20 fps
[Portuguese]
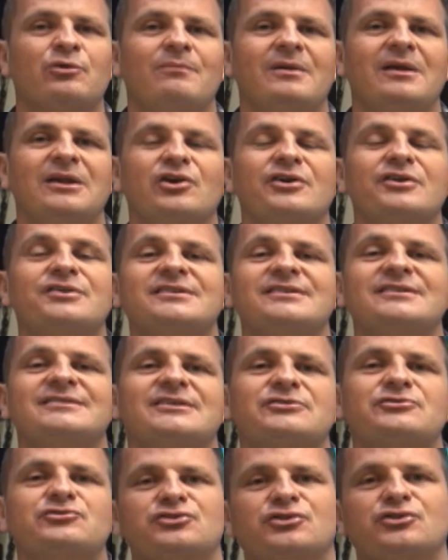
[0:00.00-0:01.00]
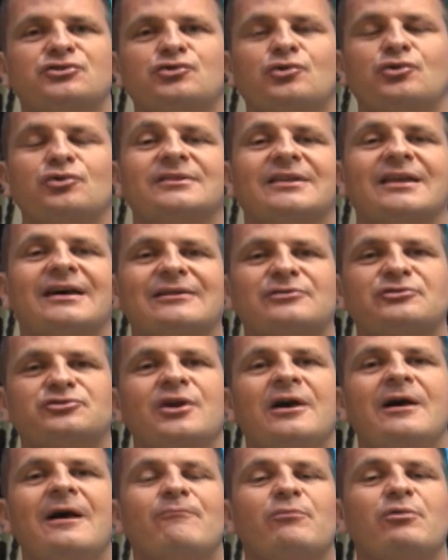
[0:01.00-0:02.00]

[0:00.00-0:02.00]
melhores que sejam os seus contatos,